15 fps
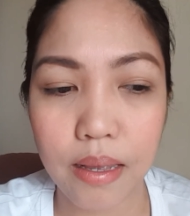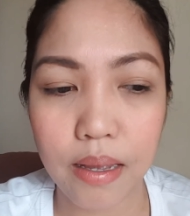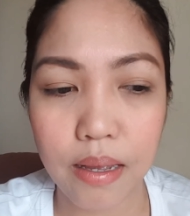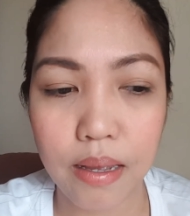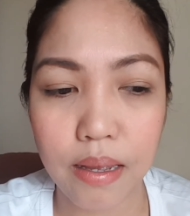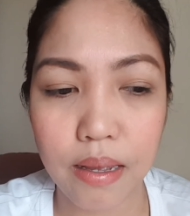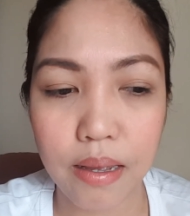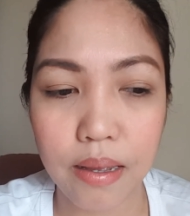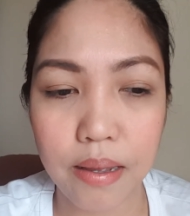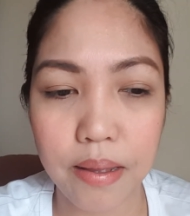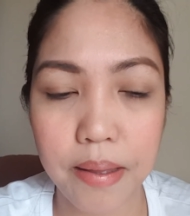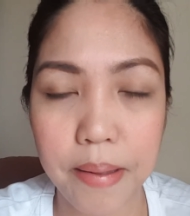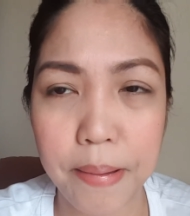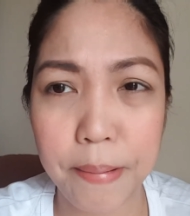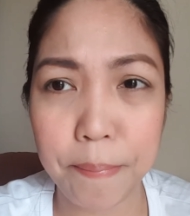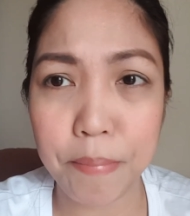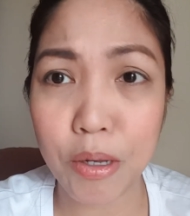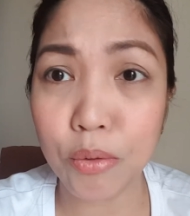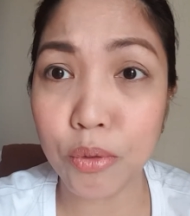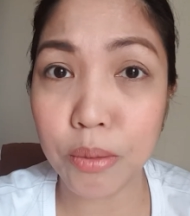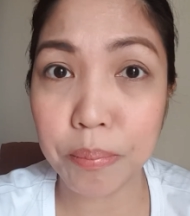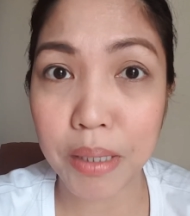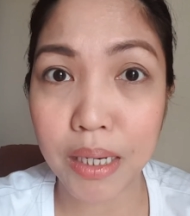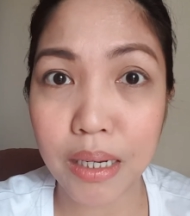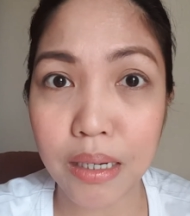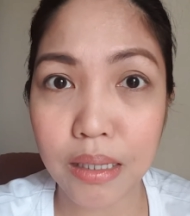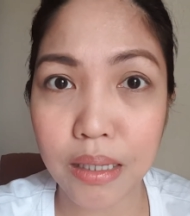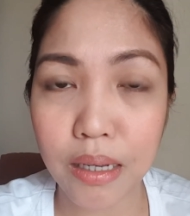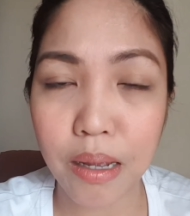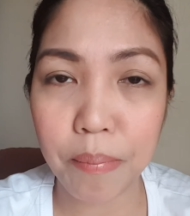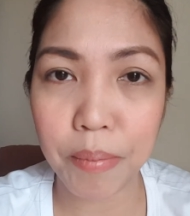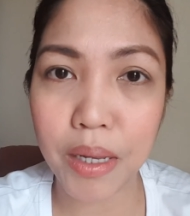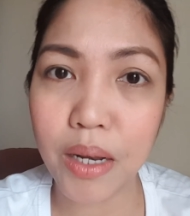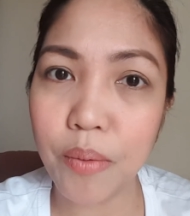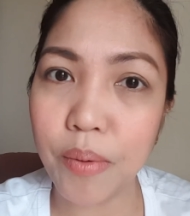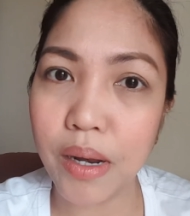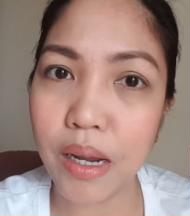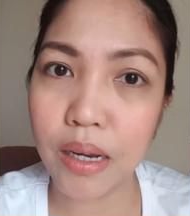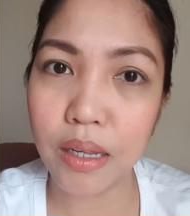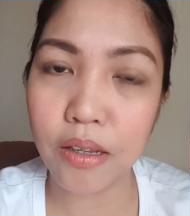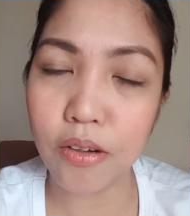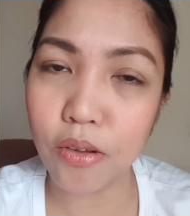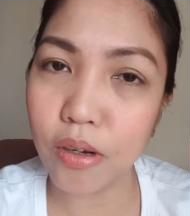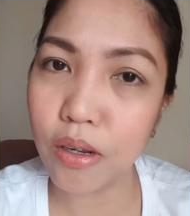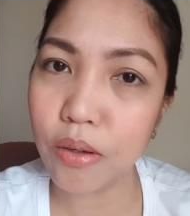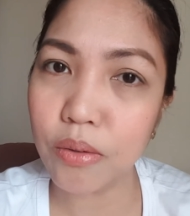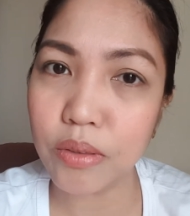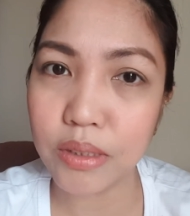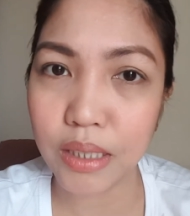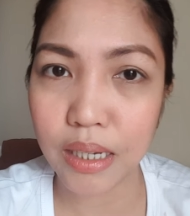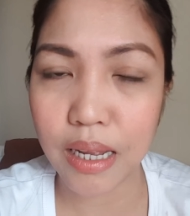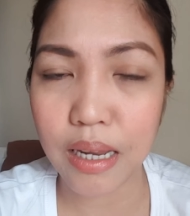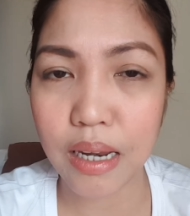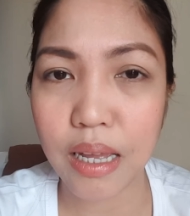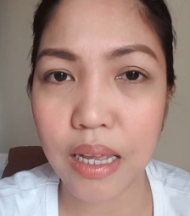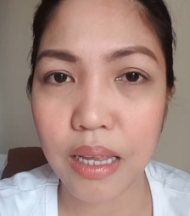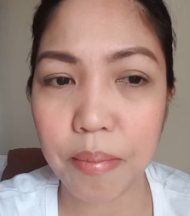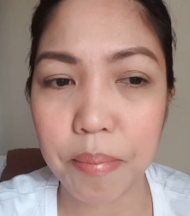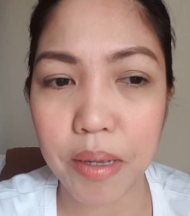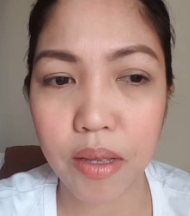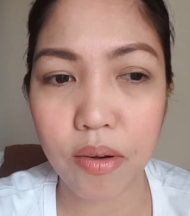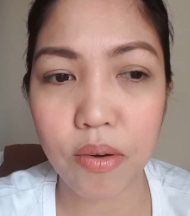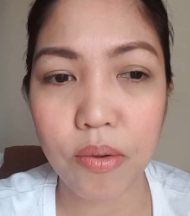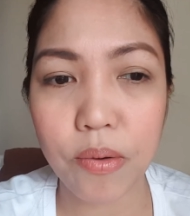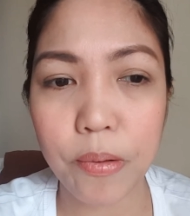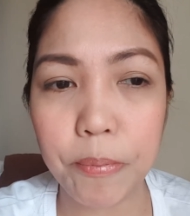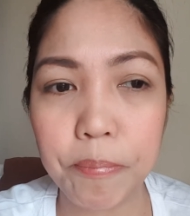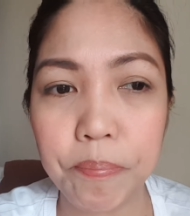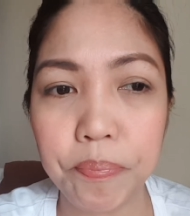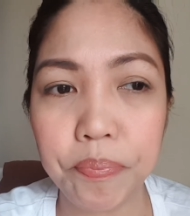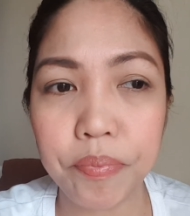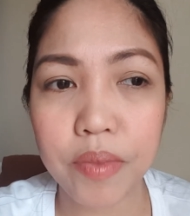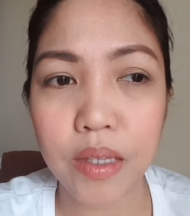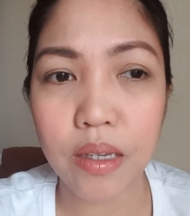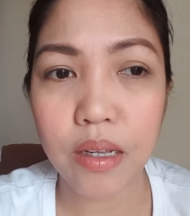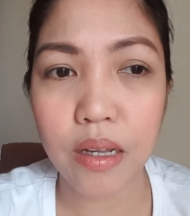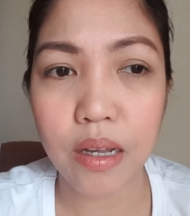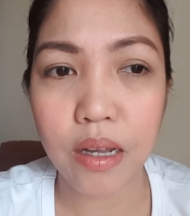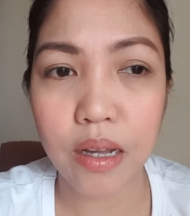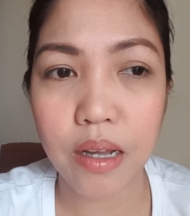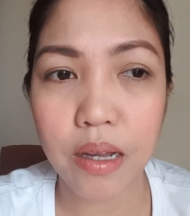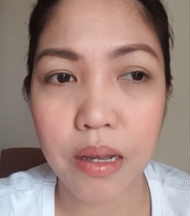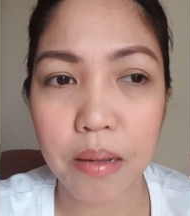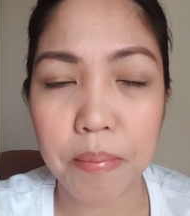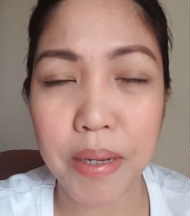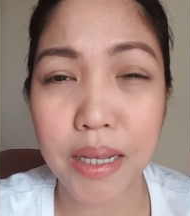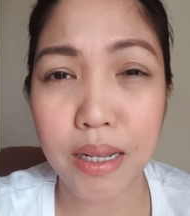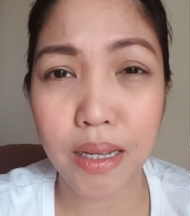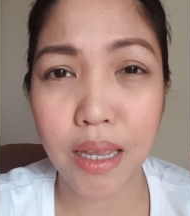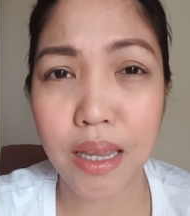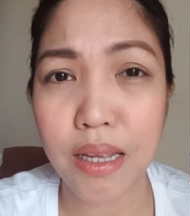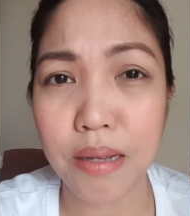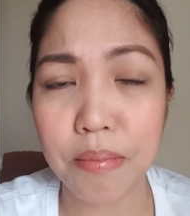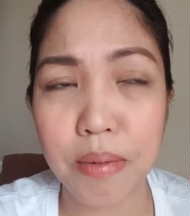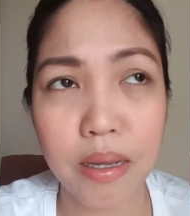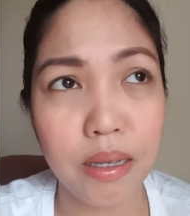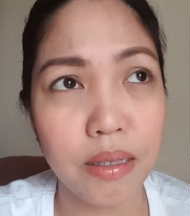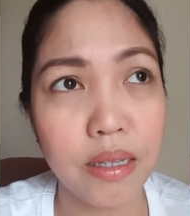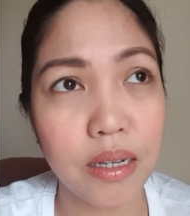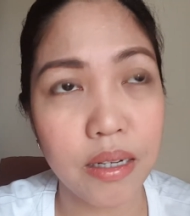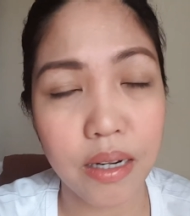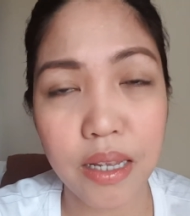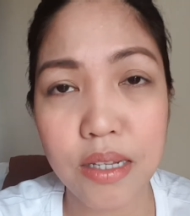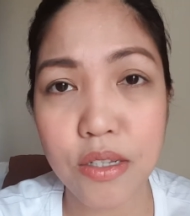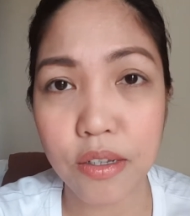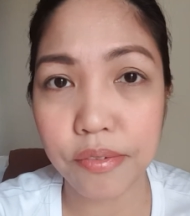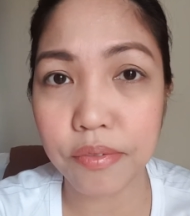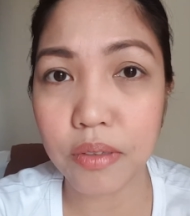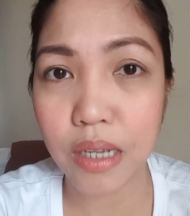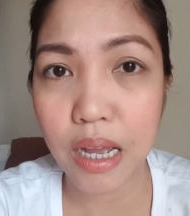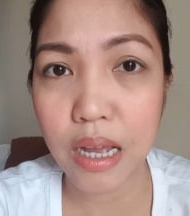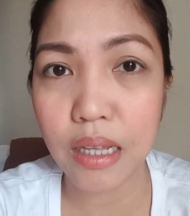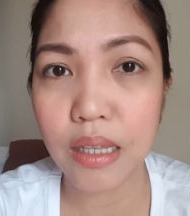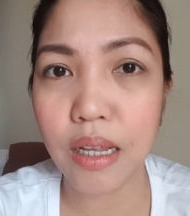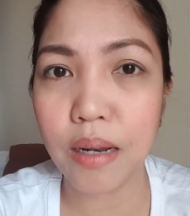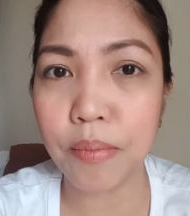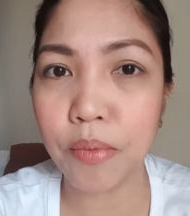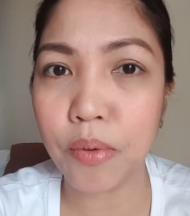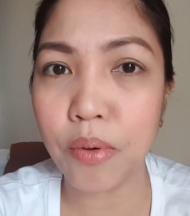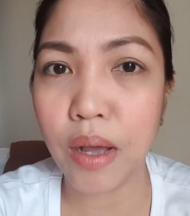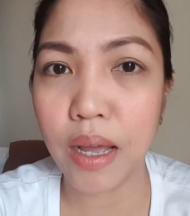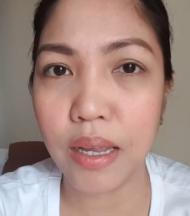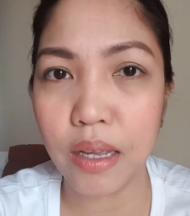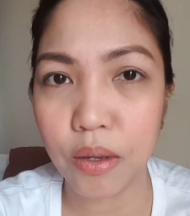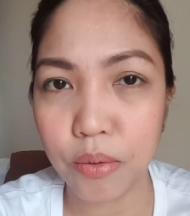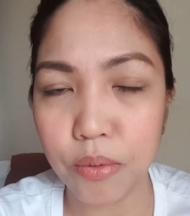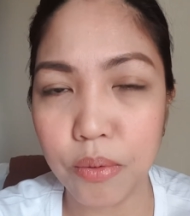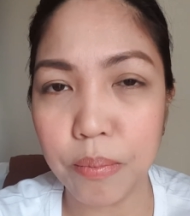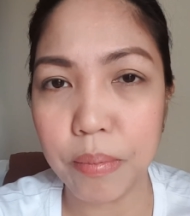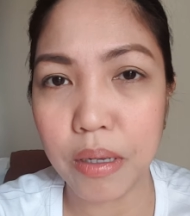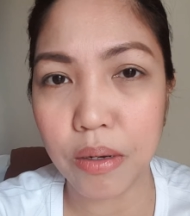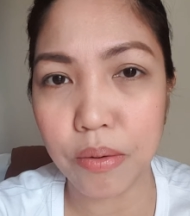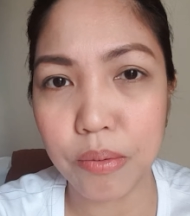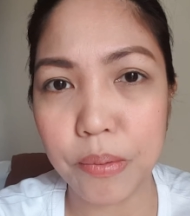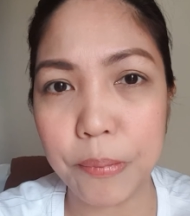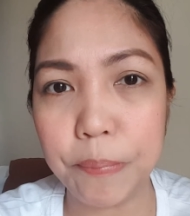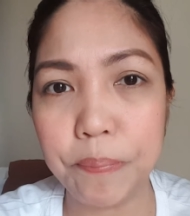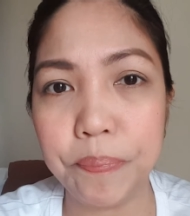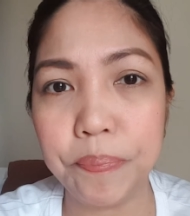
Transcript: Uh, malungkot pa rin natanggapin na wala na yung lola ko, si nanay. Pero uh, by, the, by the grace of God, alam ko kaya ko. Pero